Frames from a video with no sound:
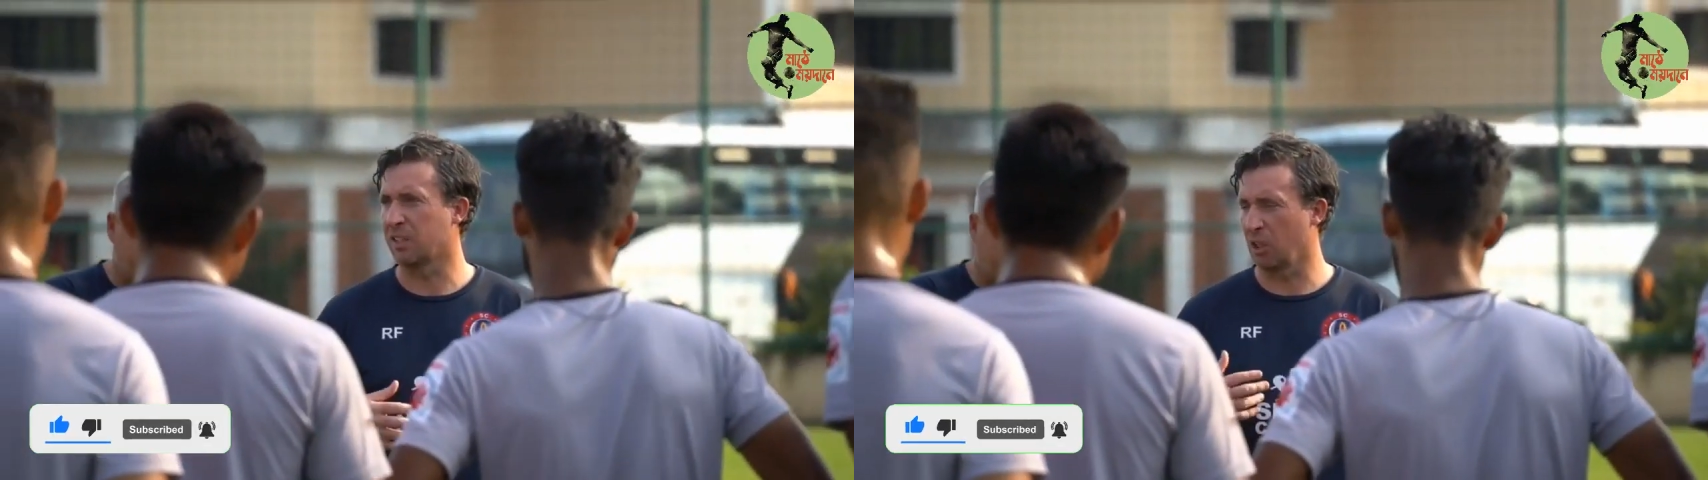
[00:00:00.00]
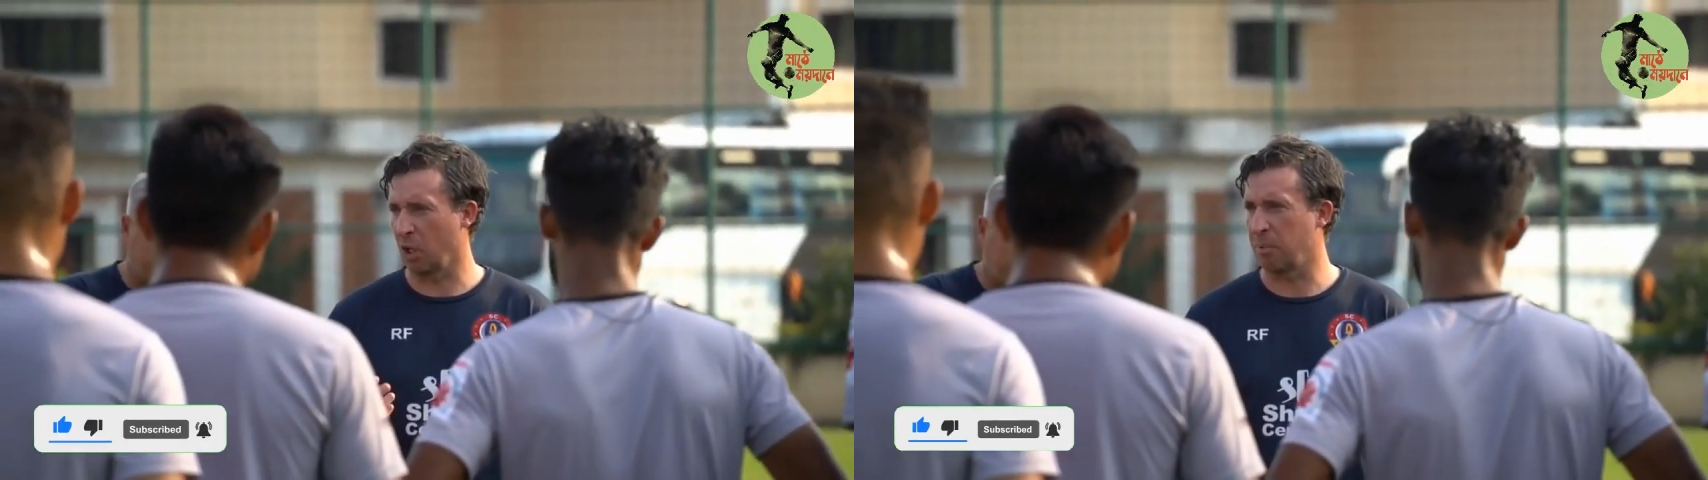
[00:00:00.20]

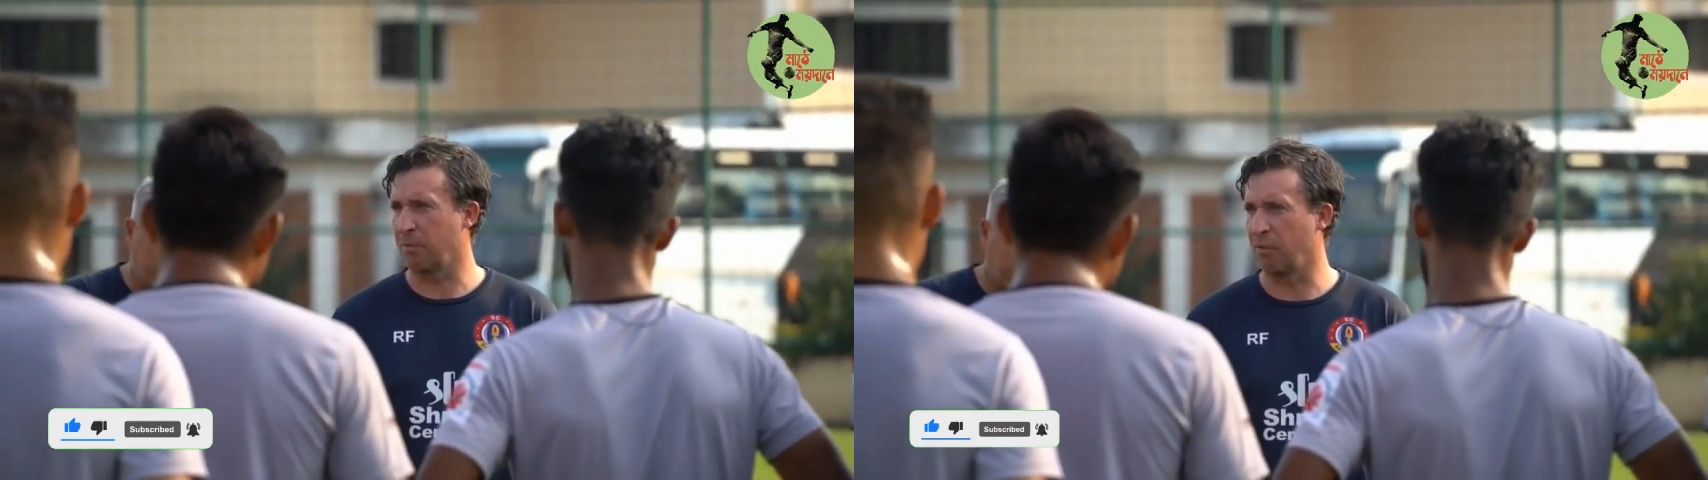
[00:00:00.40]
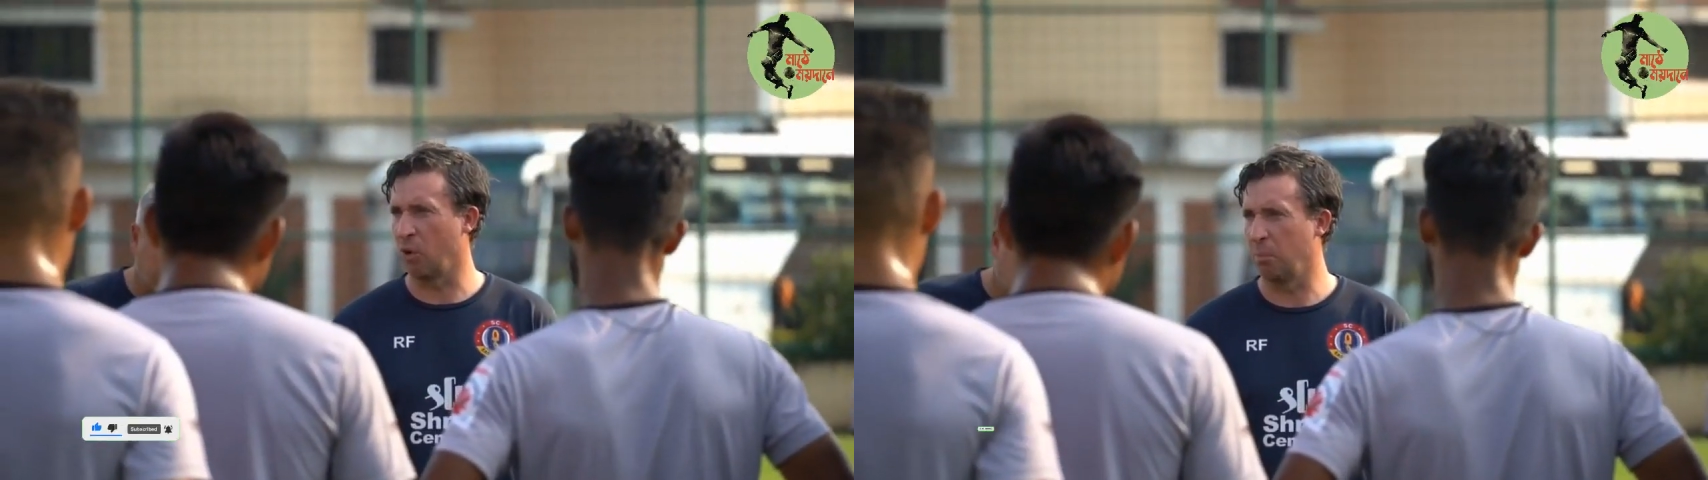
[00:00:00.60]

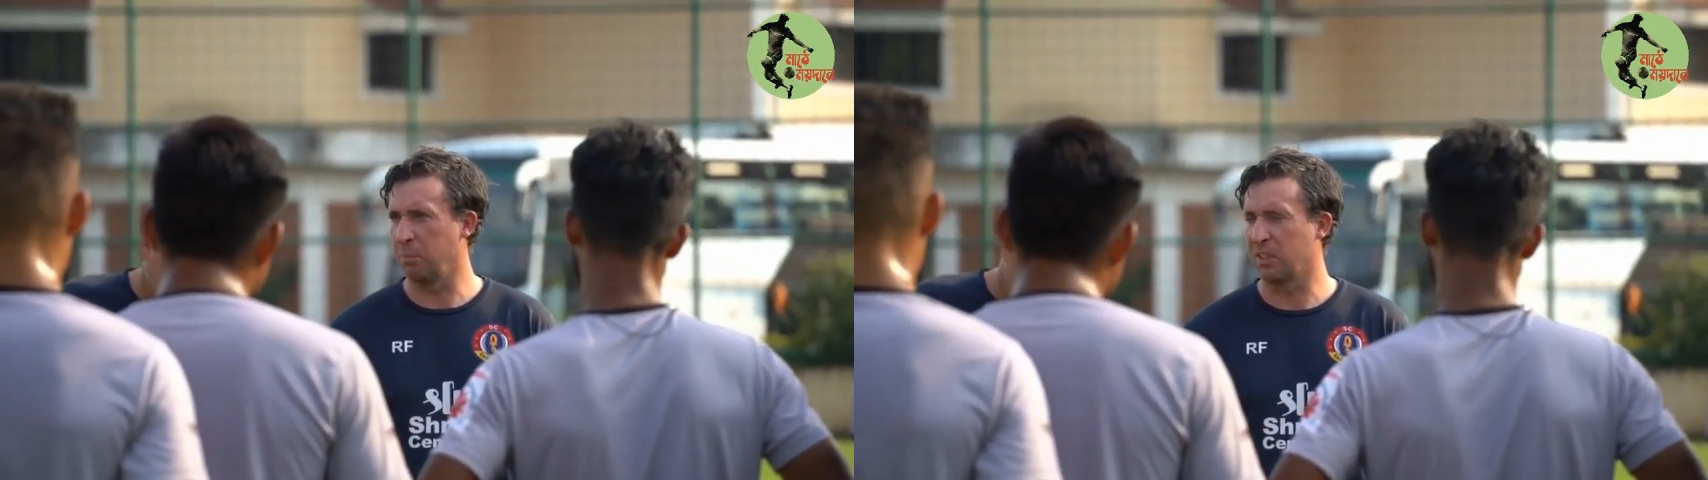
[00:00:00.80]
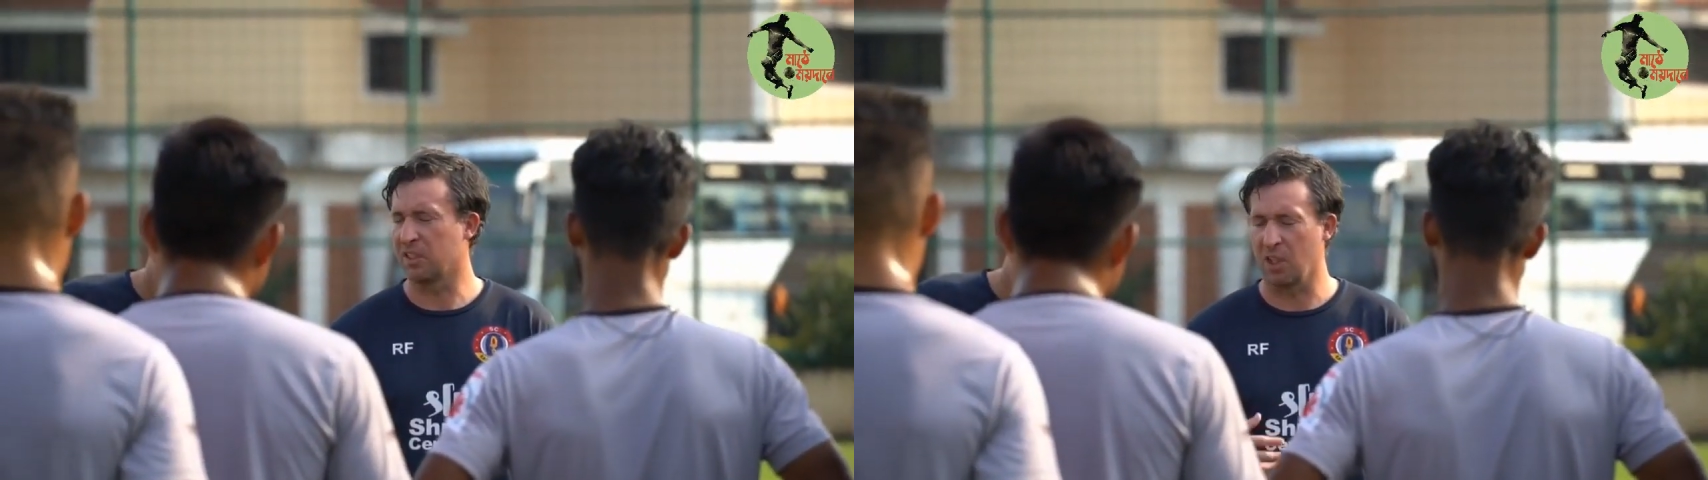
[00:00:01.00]
করেছিলেন
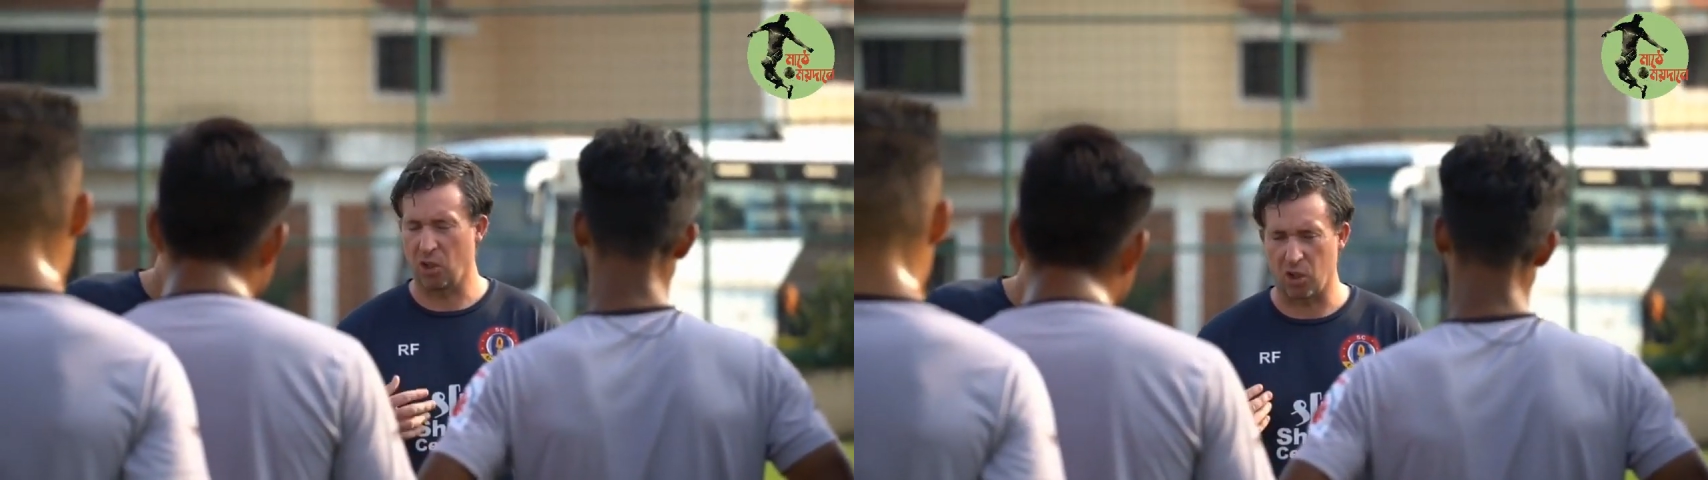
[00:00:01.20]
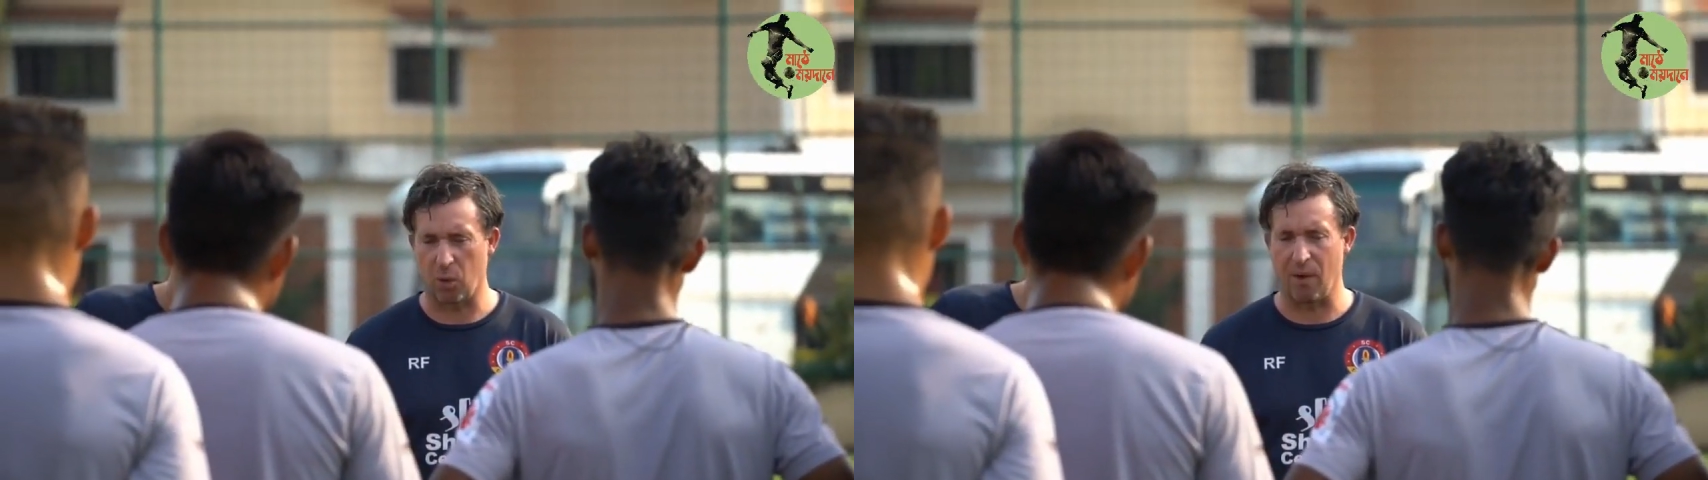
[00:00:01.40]

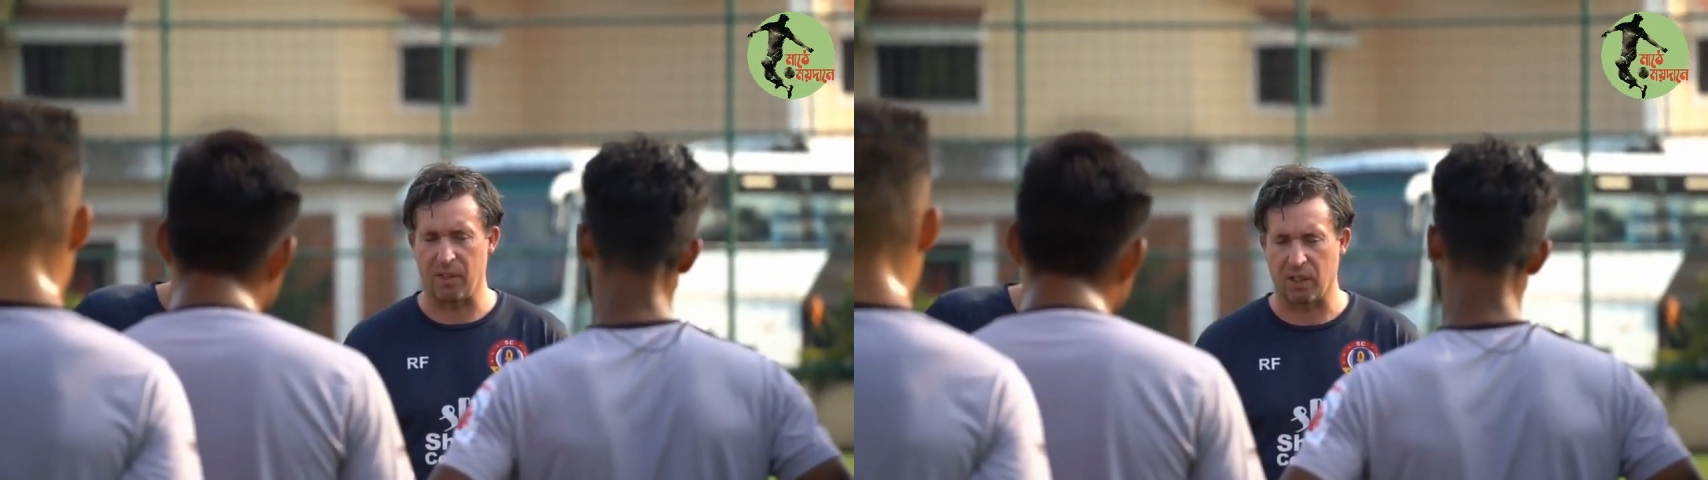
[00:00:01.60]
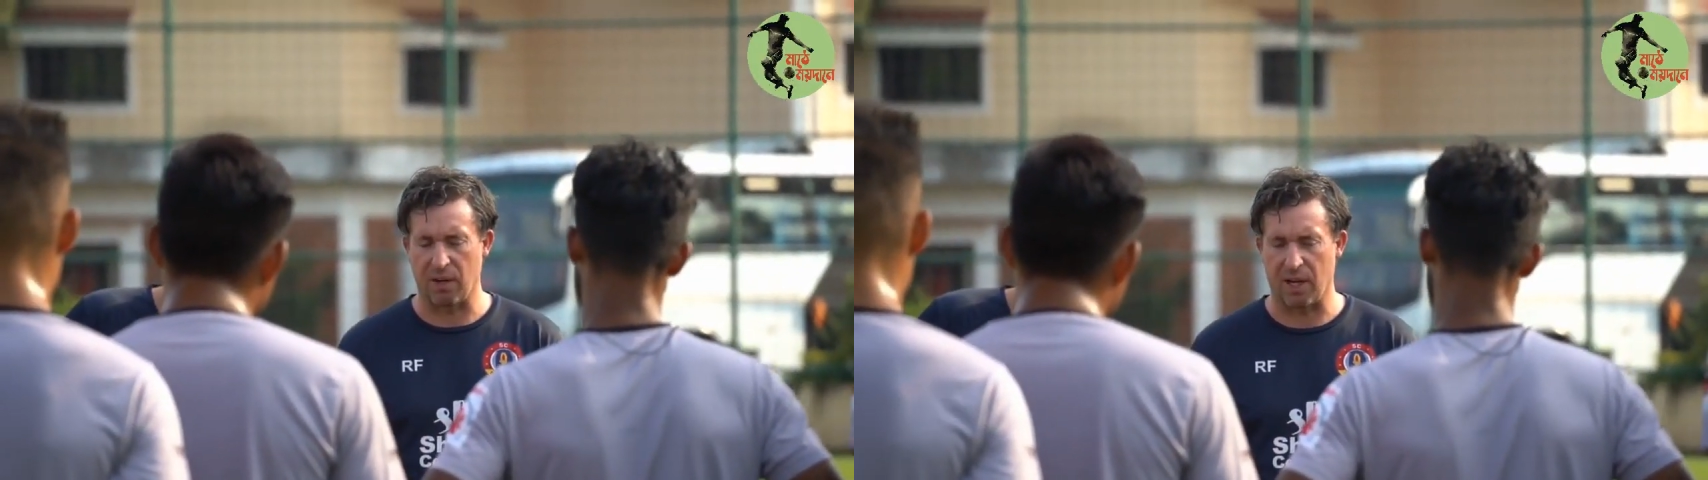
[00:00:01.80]
বিনিয়োগকারী সংস্থার